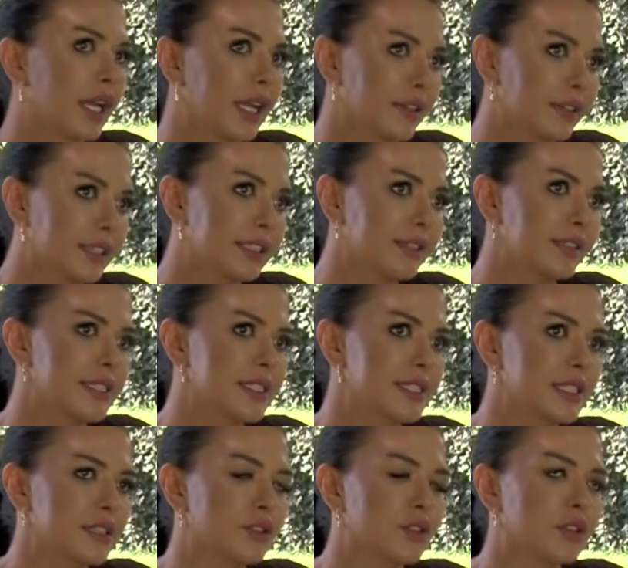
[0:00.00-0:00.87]
Evet evet
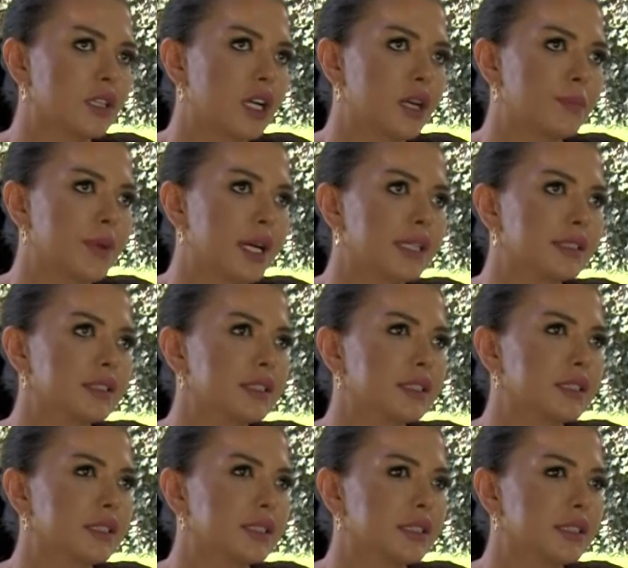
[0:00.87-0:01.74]
seviyorlar. Ben
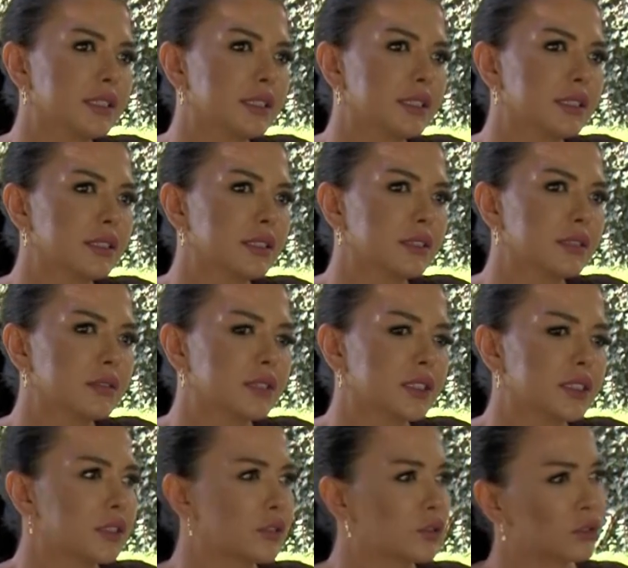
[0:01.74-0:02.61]
e,
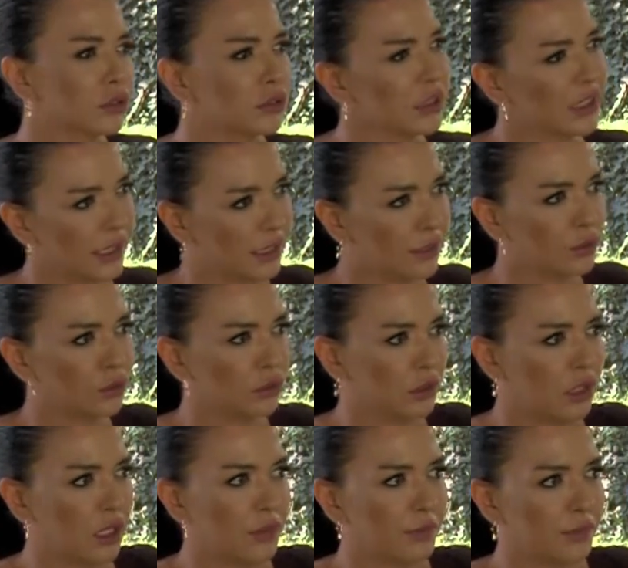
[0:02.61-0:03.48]
TikTok'u yeni
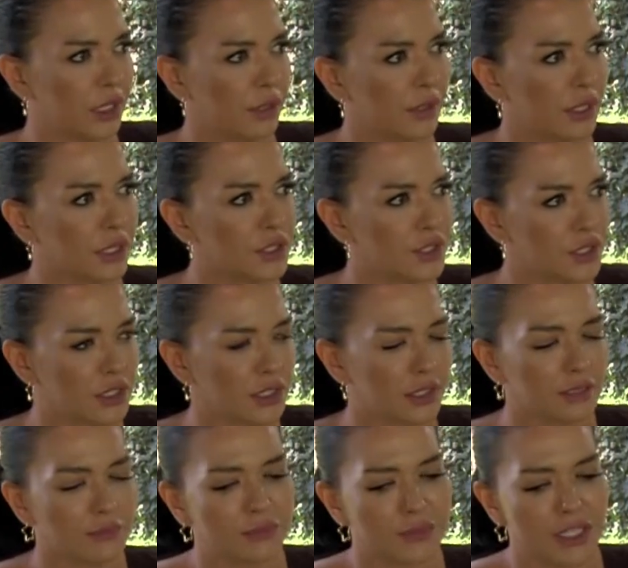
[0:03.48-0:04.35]
kullanmaya
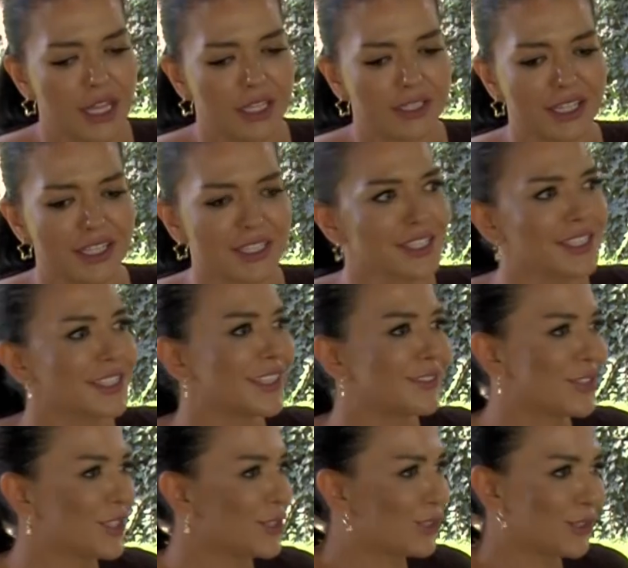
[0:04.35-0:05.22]
başladım. Yani
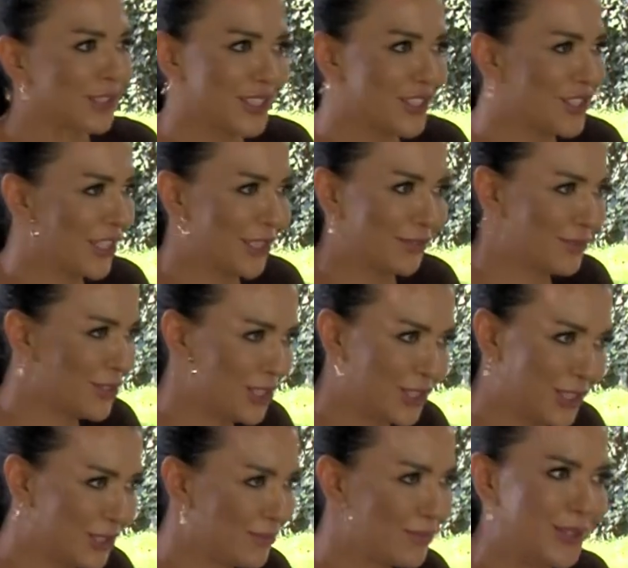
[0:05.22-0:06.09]
aslında video da
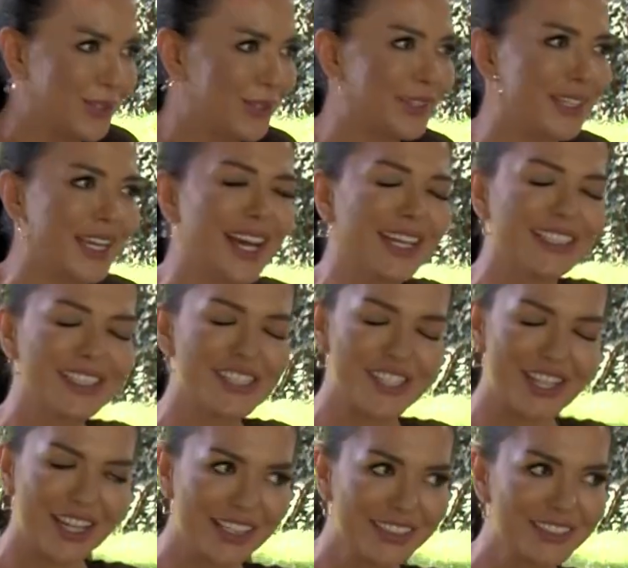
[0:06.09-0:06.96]
çekmişliğim yok yani
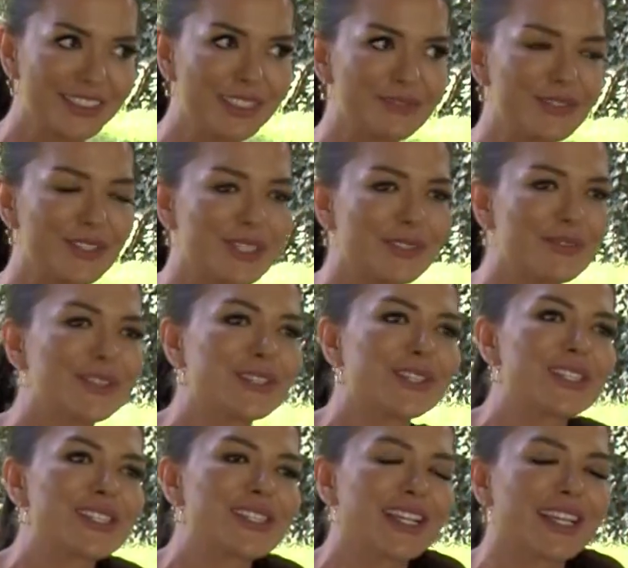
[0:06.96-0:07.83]
hiç anlamıyorum
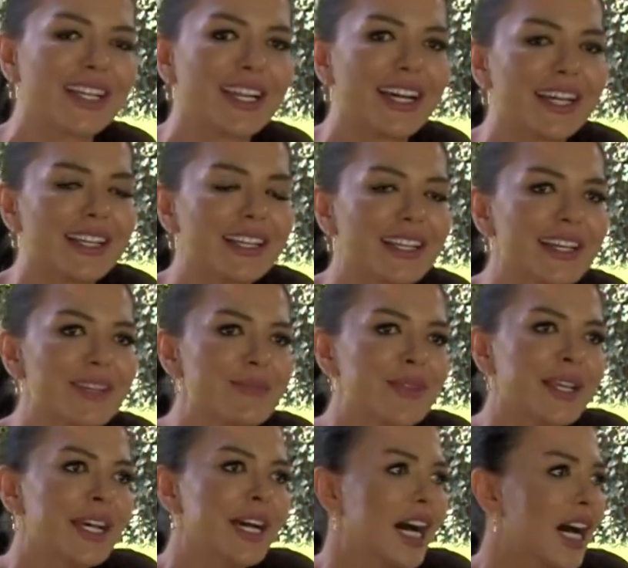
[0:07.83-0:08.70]
öyle şeylerden.
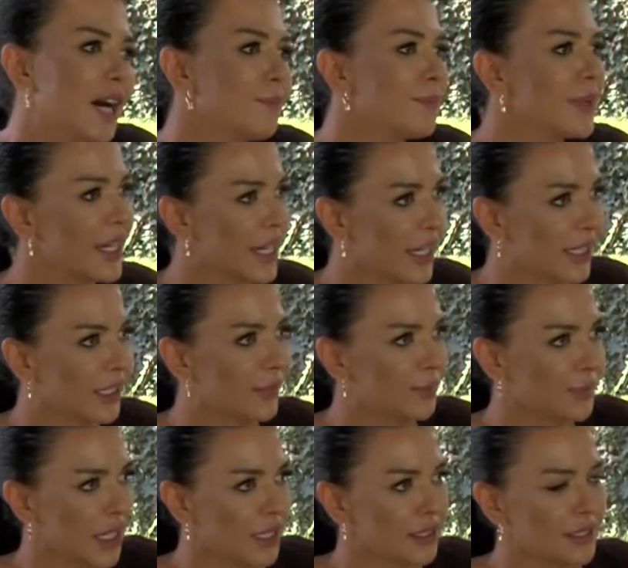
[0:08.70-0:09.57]
Ama
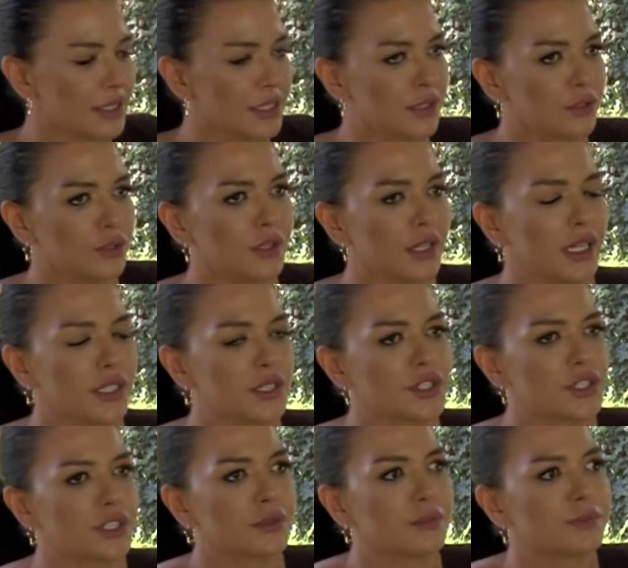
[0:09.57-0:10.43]
merakımdan TikTok
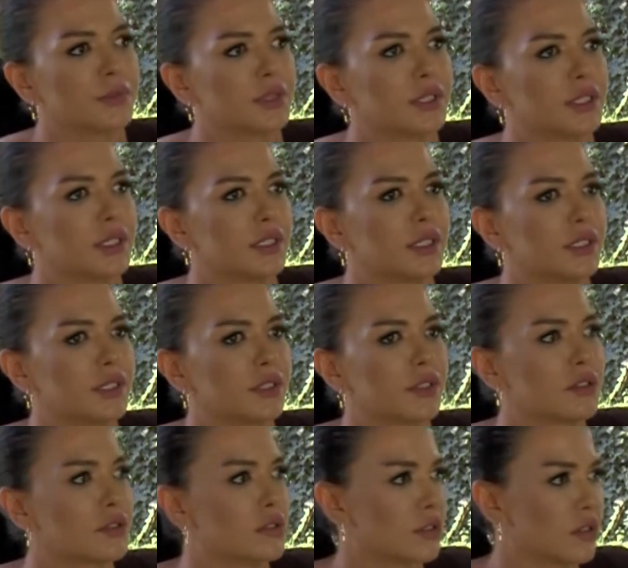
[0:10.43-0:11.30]
açtım e,
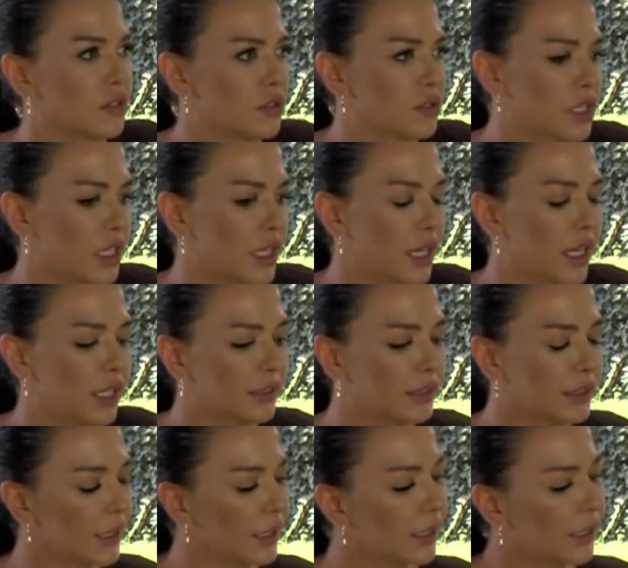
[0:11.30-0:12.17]
Gözde
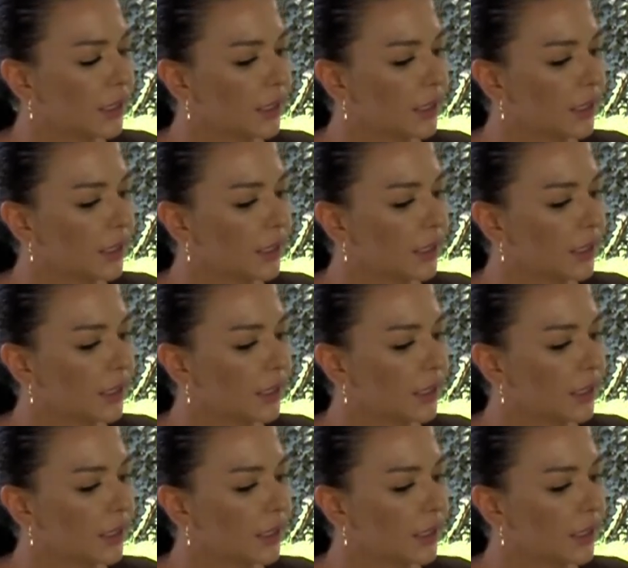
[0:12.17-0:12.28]
Özceylan diye.